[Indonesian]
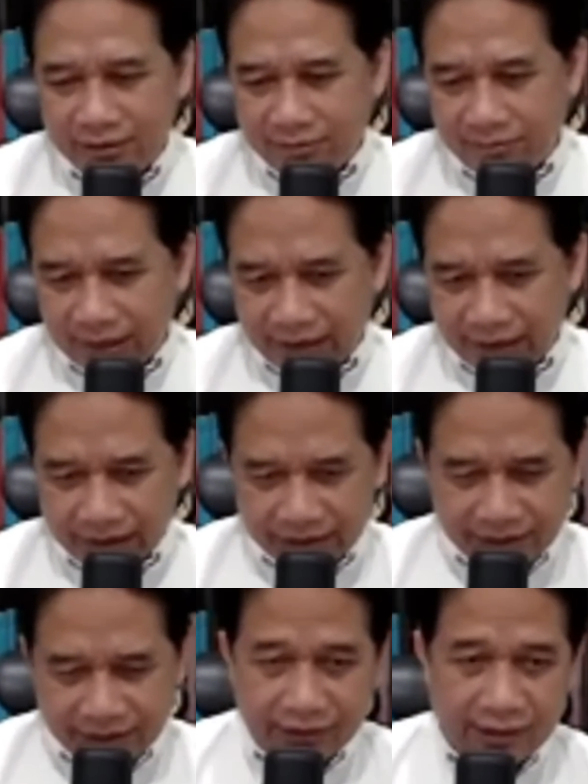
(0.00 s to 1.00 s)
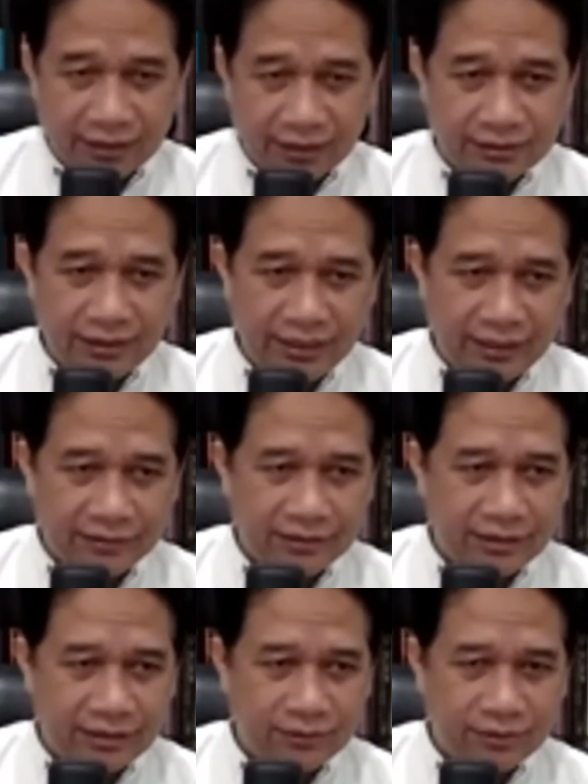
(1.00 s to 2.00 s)
Mas Chandra sendiri,
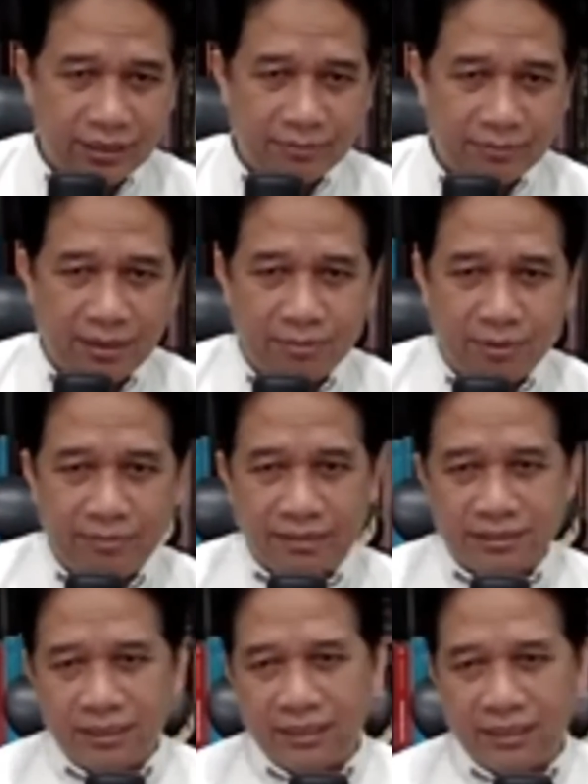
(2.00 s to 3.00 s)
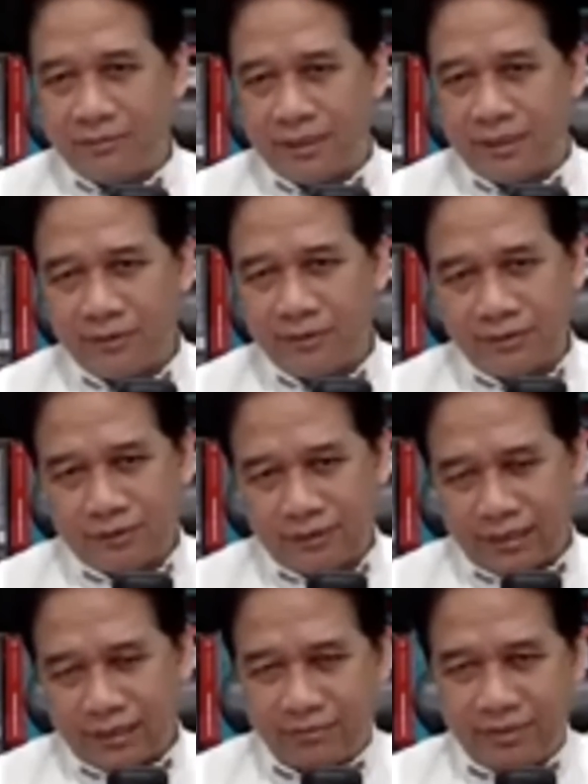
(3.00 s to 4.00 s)
dan juga para pemirsa dimanapun
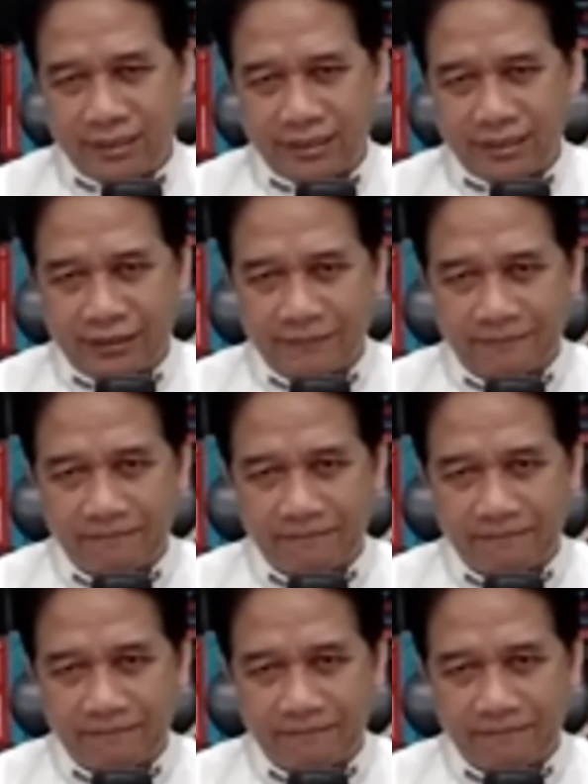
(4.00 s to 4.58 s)
saudara berada.